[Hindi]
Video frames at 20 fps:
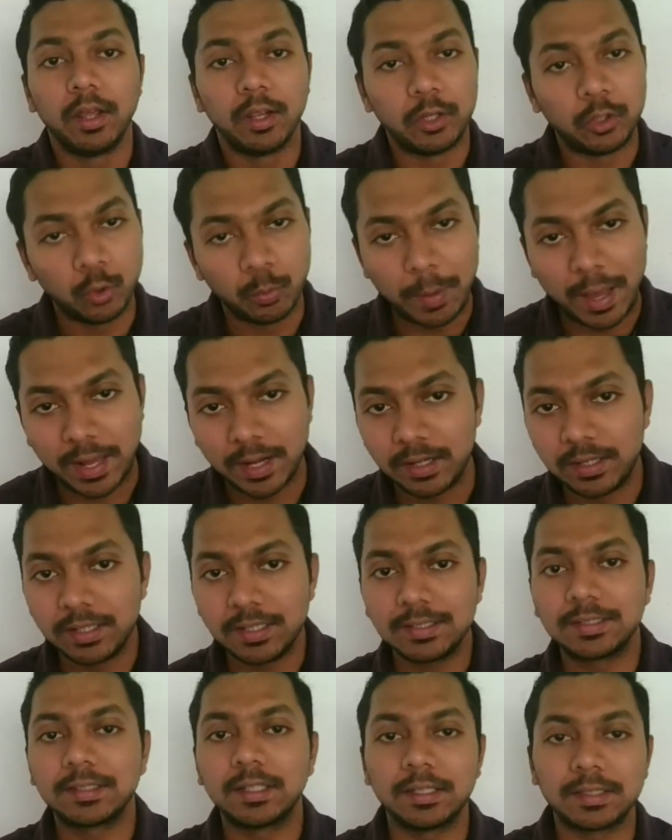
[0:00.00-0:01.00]

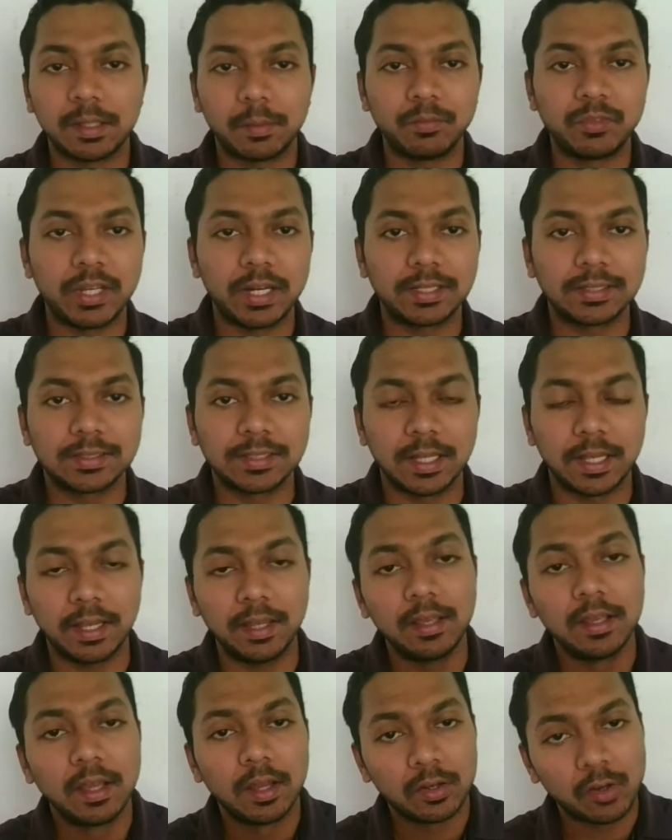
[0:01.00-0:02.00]
ह्यूमैनिटीज़ के सब्जेक्ट्स
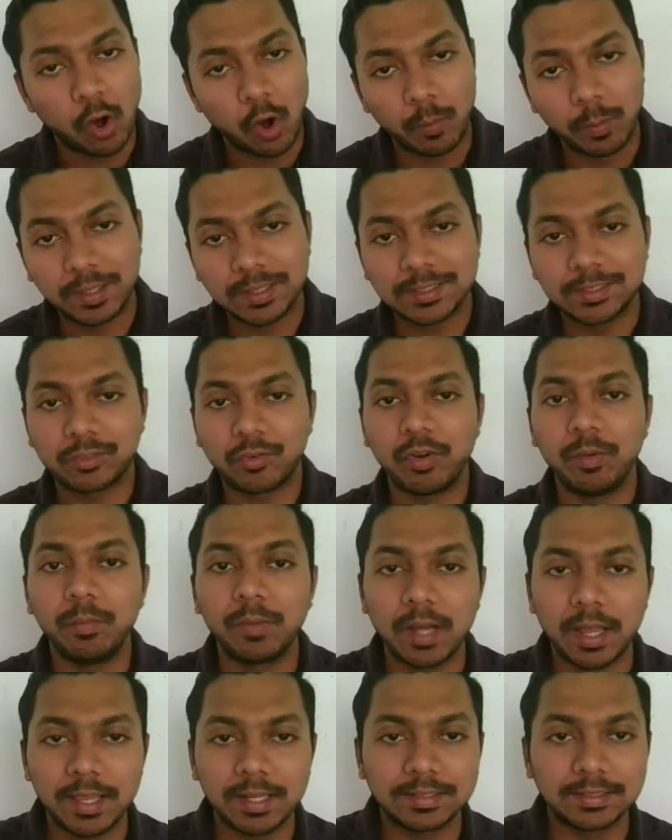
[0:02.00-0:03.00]
हैं कॉमर्स स्ट्रीम
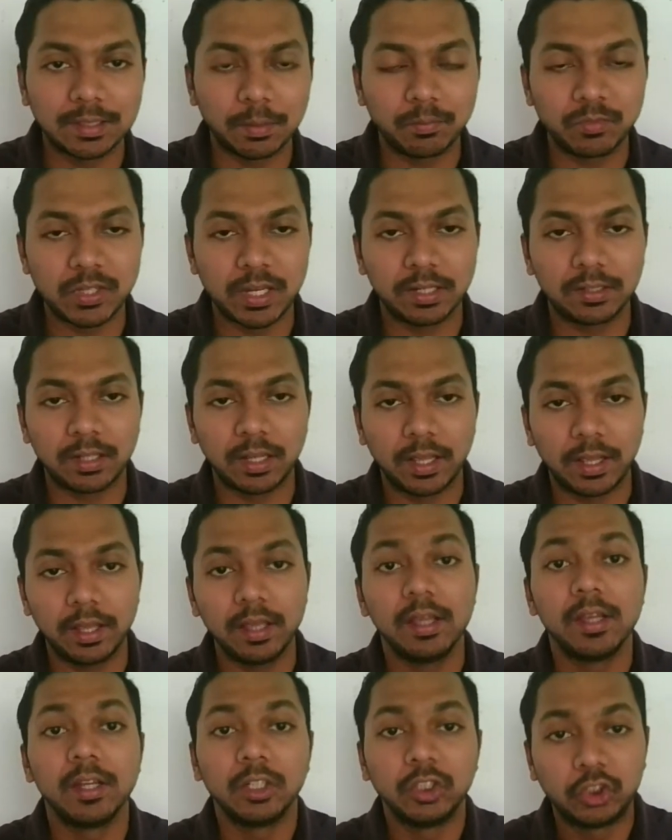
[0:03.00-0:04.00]
का एक सब्जेक्ट है
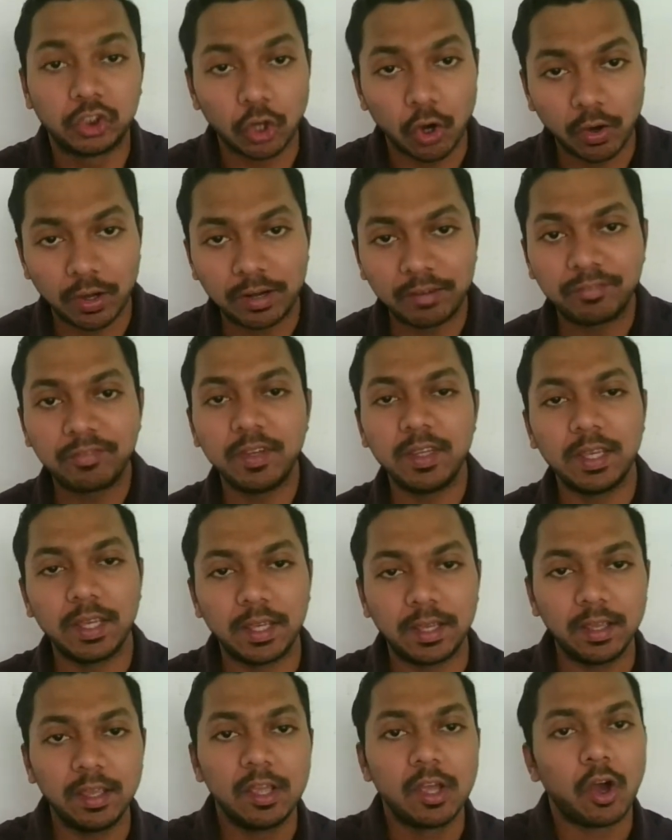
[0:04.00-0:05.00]
ज्योग्राफी है
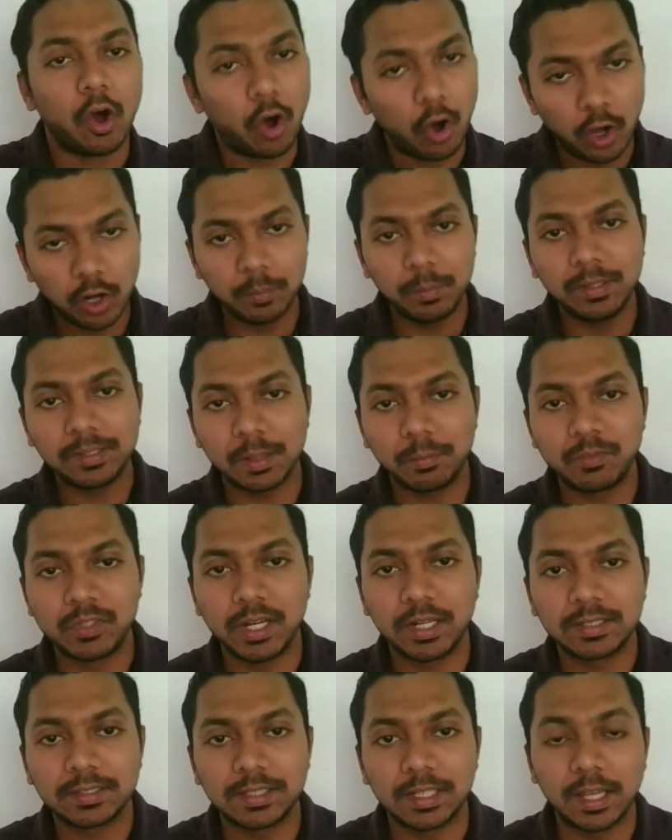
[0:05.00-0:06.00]
और भी
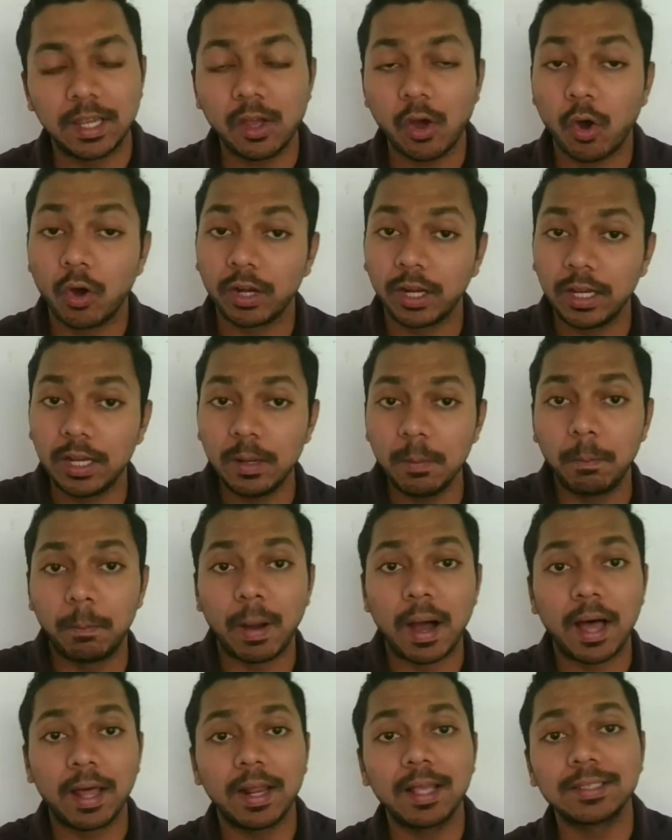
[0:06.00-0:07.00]
सब्जेक्ट्स हैं और इन
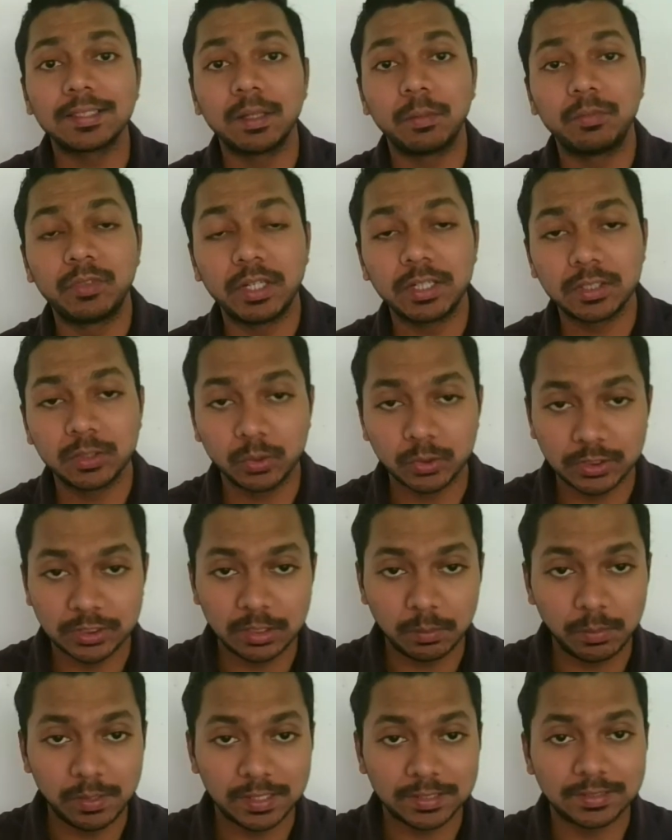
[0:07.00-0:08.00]
12 सब्जेक्ट्स को
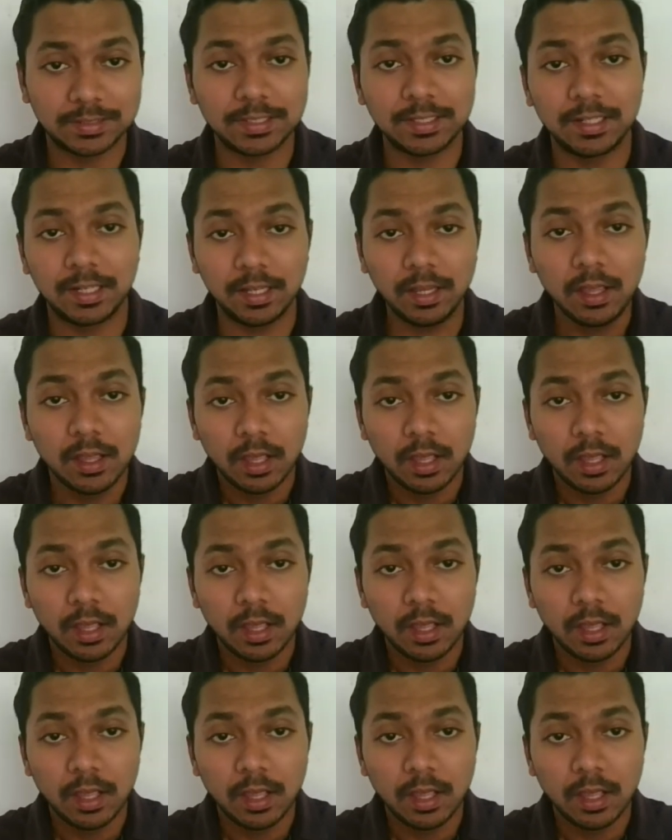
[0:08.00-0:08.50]
सीबीएसई e ने